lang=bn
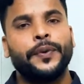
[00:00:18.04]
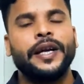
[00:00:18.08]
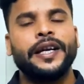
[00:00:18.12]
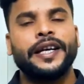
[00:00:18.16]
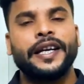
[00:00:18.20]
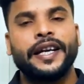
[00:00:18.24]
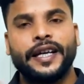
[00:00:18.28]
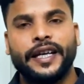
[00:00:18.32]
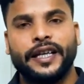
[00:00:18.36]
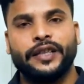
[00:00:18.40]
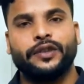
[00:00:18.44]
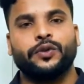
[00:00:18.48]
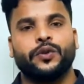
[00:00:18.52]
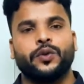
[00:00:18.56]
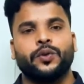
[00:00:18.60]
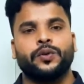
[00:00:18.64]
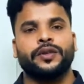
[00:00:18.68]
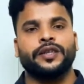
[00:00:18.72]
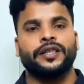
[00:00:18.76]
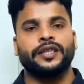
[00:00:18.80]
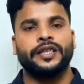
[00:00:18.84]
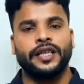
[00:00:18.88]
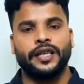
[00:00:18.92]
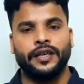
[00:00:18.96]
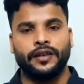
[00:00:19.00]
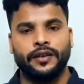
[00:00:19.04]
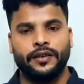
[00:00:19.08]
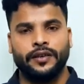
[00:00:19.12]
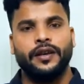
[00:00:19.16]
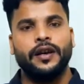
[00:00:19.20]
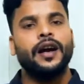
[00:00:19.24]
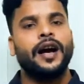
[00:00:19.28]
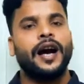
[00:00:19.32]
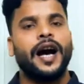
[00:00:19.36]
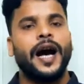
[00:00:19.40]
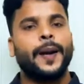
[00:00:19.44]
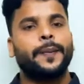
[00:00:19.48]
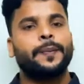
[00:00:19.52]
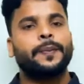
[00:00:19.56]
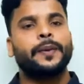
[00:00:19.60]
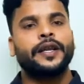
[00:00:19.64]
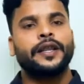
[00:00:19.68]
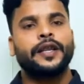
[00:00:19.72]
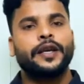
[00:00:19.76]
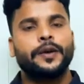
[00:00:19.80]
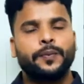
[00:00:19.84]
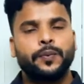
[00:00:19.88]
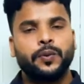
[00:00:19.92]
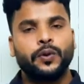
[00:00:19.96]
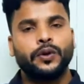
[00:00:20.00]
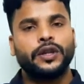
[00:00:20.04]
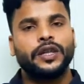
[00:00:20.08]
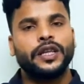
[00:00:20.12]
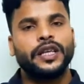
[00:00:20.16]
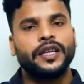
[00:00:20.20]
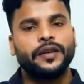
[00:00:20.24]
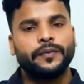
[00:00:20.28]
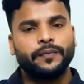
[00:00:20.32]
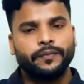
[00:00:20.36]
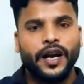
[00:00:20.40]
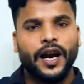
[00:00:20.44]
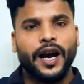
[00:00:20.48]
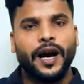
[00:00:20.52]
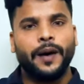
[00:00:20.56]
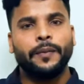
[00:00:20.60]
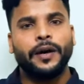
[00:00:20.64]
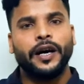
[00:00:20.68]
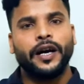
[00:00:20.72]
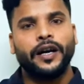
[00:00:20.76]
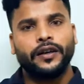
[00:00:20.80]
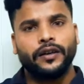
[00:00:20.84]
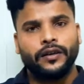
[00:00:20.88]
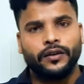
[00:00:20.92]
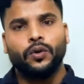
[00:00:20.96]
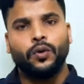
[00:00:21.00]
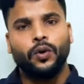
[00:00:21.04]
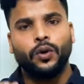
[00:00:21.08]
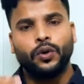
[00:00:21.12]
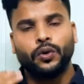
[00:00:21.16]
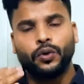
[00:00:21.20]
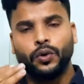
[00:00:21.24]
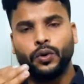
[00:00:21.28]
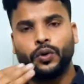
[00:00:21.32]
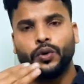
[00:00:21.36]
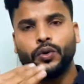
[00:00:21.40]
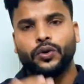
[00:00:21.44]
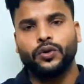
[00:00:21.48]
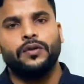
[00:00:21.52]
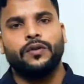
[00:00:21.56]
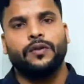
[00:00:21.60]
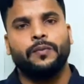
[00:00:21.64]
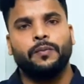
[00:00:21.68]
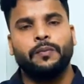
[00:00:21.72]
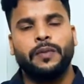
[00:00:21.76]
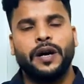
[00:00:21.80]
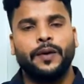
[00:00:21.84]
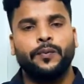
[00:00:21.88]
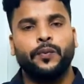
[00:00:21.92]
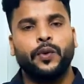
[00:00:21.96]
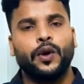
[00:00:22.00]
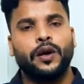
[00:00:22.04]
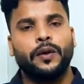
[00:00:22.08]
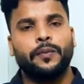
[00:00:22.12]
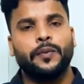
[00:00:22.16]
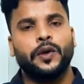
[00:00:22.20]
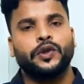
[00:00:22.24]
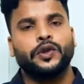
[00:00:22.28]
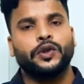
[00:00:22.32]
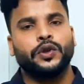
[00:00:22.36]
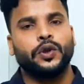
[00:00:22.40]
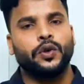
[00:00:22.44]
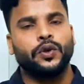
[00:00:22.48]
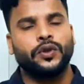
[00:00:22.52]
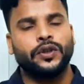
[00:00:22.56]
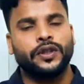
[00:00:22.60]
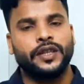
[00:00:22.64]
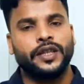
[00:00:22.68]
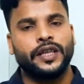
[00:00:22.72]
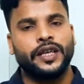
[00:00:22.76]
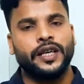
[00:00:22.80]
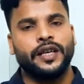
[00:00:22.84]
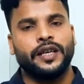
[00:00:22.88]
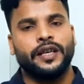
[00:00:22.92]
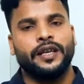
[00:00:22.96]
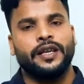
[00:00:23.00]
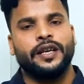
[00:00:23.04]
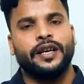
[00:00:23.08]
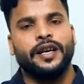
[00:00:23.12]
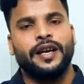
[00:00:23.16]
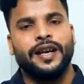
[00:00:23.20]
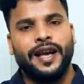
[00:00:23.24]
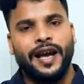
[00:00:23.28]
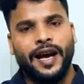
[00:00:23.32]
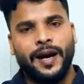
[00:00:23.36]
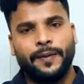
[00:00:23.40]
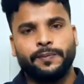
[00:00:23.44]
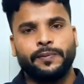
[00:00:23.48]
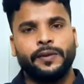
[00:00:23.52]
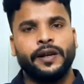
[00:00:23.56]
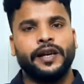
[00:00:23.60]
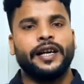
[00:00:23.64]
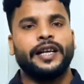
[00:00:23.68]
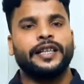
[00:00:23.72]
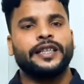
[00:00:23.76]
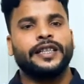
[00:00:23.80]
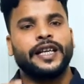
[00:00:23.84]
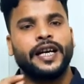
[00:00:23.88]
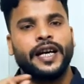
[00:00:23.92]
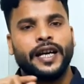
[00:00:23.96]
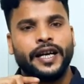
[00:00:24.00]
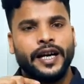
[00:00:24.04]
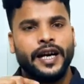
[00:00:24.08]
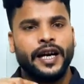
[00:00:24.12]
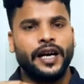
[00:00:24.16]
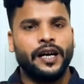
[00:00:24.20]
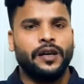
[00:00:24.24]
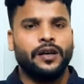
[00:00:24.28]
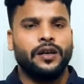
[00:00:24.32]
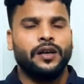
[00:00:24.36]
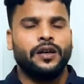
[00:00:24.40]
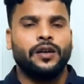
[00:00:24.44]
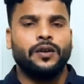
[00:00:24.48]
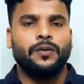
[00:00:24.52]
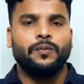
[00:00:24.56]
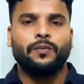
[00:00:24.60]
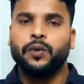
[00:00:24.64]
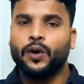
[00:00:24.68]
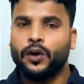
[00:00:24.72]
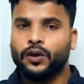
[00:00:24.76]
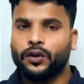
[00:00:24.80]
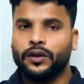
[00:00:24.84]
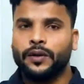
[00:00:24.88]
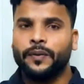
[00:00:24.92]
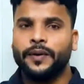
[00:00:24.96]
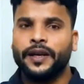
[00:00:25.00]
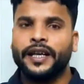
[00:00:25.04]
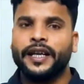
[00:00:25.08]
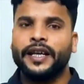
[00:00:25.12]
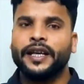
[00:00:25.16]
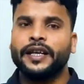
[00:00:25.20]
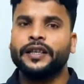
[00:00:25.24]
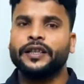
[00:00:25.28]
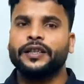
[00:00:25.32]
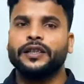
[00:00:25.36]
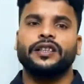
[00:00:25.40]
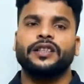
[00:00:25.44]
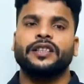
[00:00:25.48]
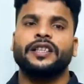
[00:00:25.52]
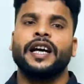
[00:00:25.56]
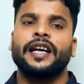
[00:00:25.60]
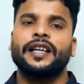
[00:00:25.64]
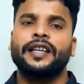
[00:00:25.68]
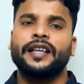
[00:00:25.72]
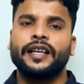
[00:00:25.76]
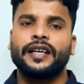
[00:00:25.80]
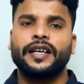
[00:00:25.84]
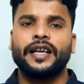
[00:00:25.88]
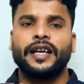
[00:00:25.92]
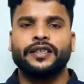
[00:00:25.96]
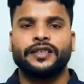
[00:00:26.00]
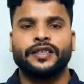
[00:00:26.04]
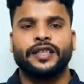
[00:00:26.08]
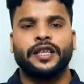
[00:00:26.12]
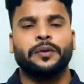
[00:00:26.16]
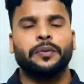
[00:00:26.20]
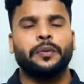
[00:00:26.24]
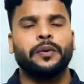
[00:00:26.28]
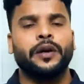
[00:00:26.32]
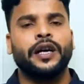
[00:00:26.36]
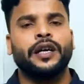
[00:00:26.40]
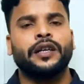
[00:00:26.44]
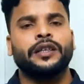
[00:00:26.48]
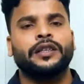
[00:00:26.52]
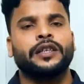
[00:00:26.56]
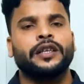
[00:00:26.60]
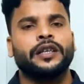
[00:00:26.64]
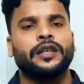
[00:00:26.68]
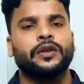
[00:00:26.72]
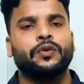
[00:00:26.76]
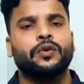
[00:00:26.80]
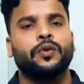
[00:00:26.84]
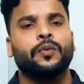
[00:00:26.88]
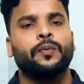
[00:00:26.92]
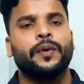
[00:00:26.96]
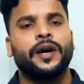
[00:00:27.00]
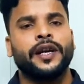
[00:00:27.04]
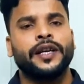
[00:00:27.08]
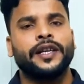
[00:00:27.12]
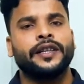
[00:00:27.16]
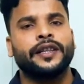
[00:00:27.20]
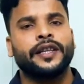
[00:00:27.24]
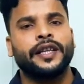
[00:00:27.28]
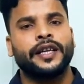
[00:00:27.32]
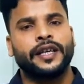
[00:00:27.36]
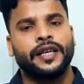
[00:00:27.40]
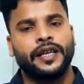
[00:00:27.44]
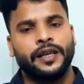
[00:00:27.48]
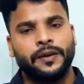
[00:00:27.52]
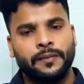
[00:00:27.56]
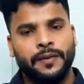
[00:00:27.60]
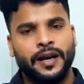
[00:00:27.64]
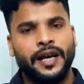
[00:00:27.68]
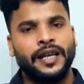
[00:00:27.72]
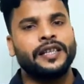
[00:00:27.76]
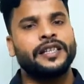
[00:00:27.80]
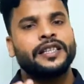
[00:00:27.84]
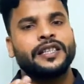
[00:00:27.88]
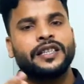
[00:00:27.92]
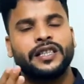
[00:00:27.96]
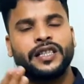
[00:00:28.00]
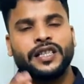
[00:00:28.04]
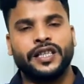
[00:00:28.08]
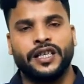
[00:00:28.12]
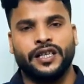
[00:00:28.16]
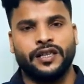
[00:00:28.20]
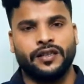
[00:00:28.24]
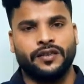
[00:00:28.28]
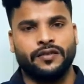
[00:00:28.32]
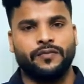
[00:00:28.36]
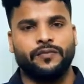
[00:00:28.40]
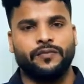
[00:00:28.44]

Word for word: ফিল্ডে কাজ করতেছেন আপনাদের প্রতি আমার অনুরোধ বা পরামর্শ হচ্ছে আপনারা যারা বর্তমানে যাদের কাছ থেকে বা যে কোম্পানির থেকে মাল নিচ্ছেন